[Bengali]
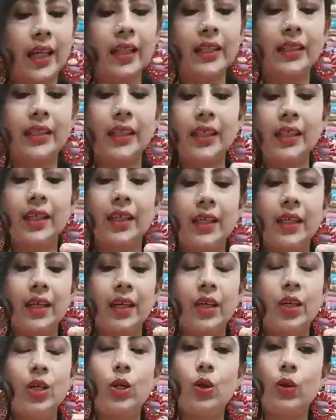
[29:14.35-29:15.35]
আছে
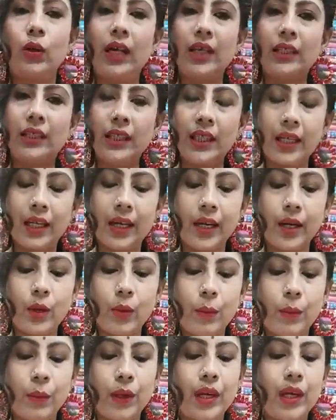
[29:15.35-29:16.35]
ডোলা সিল্কের
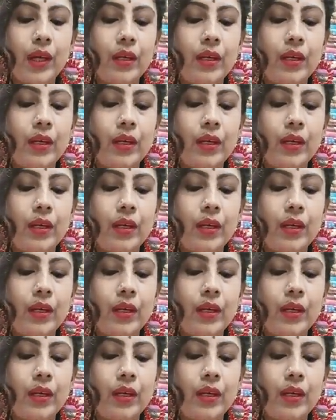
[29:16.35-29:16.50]
ওপরে